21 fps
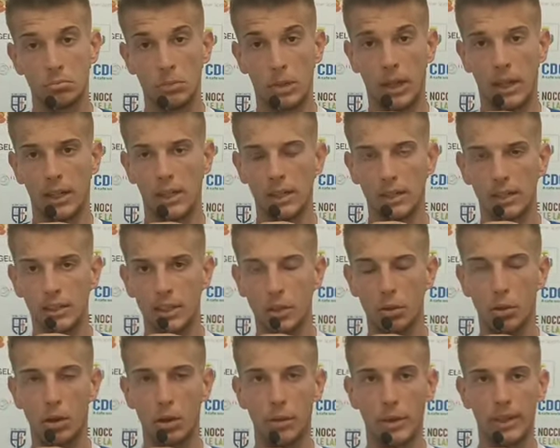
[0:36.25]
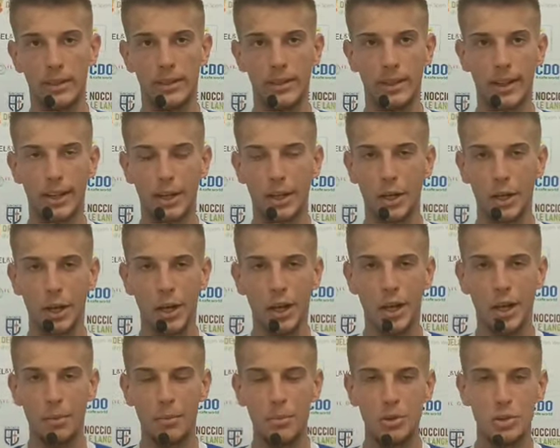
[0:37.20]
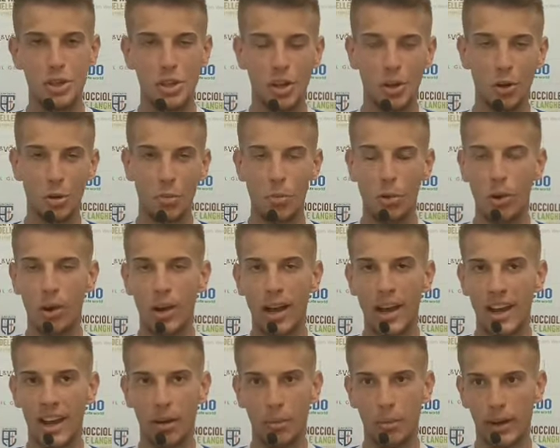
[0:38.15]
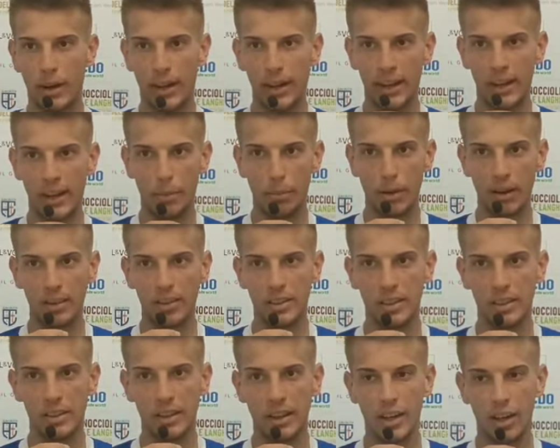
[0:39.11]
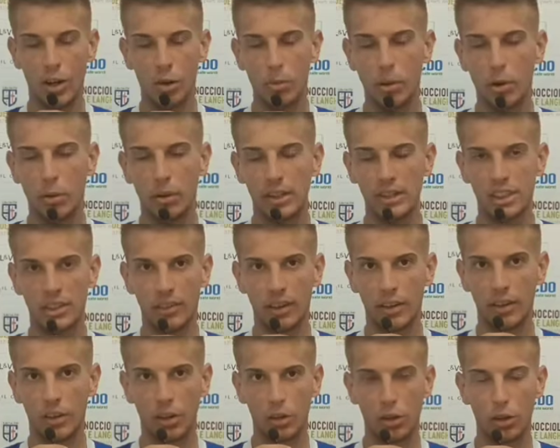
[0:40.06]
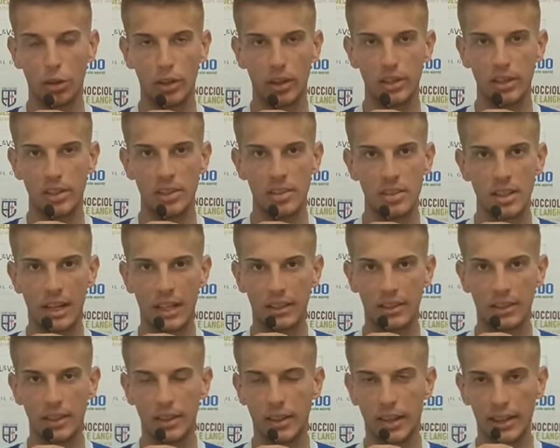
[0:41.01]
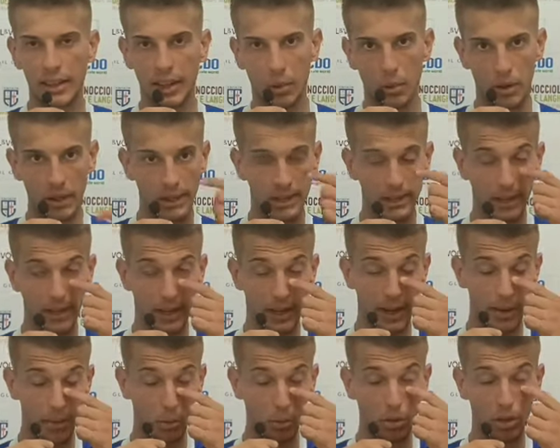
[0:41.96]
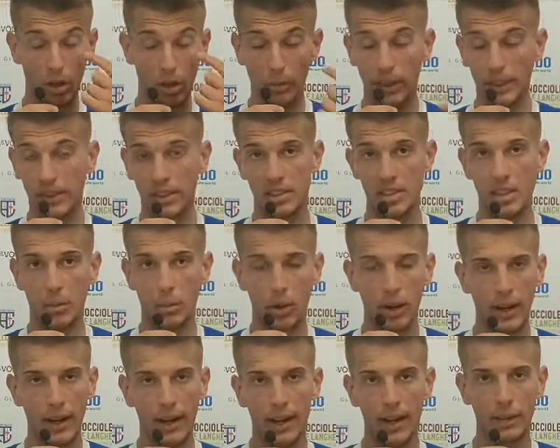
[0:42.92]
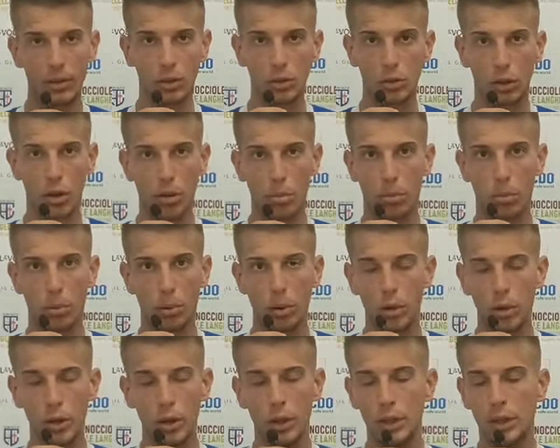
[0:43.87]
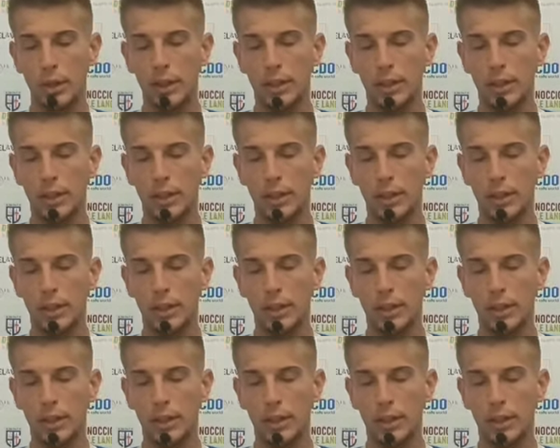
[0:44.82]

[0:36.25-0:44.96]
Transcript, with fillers: Ma sicuramente bisogna non mollare, ma le partite come questa vanno concretizzate, anche quelle di Sanremo ultimamente stiamo regalando troppo,